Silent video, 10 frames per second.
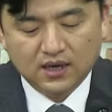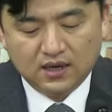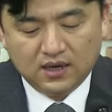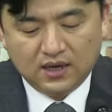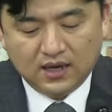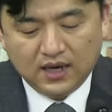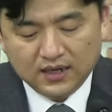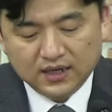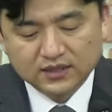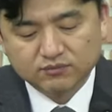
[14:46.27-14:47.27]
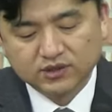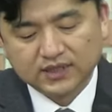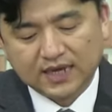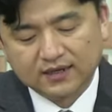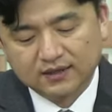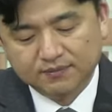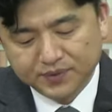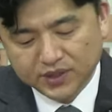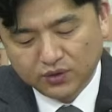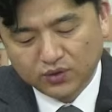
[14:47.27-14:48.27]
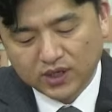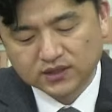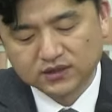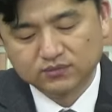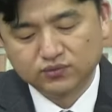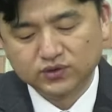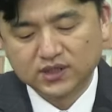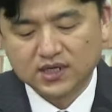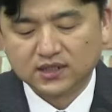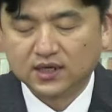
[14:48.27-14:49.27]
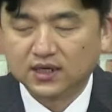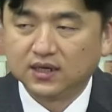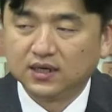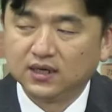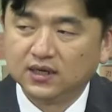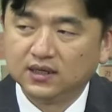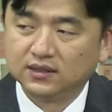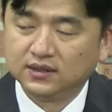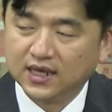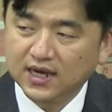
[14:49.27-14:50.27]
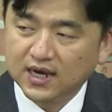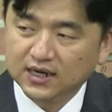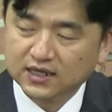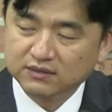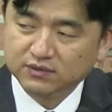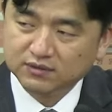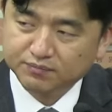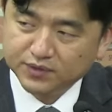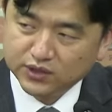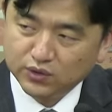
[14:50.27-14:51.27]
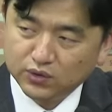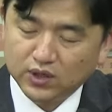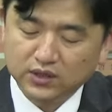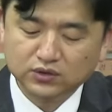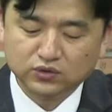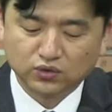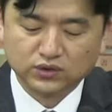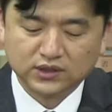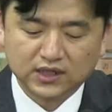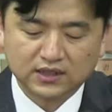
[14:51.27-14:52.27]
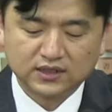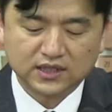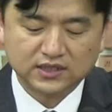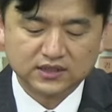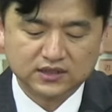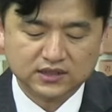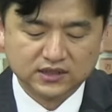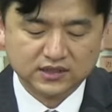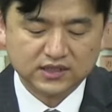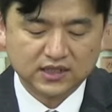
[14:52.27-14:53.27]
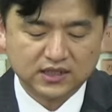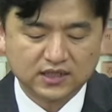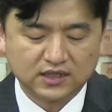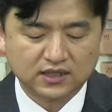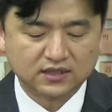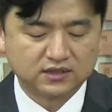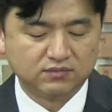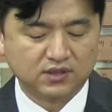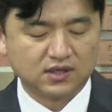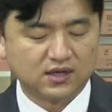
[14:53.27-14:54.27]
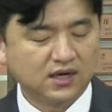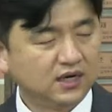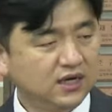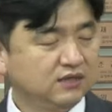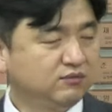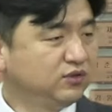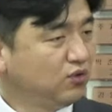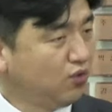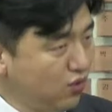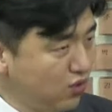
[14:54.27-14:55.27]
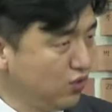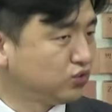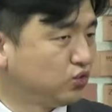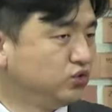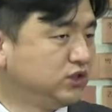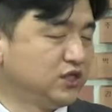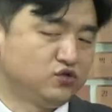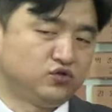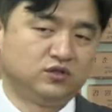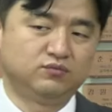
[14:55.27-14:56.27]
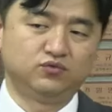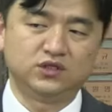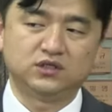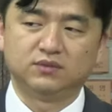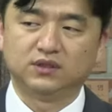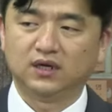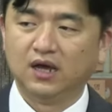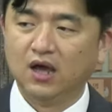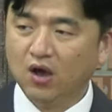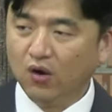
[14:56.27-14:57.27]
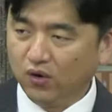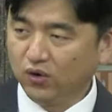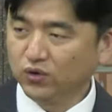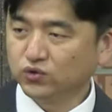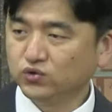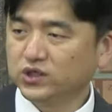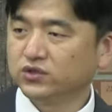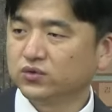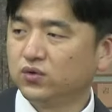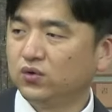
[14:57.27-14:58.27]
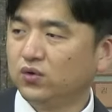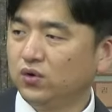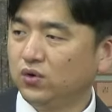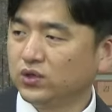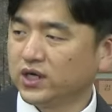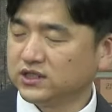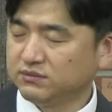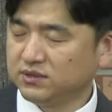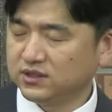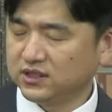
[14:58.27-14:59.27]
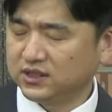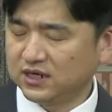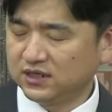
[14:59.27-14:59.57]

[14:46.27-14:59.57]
하나님은 나를 필요로 하시는 분이 아니라 내가 하나님을 필요로 하는 존재라는 사실을 인식해야 되지 않겠습니까? 하나님은 홀로 존재하실 수 있는 분이십니다. 홀로 존재하셨고 홀로 계시면서 이 땅을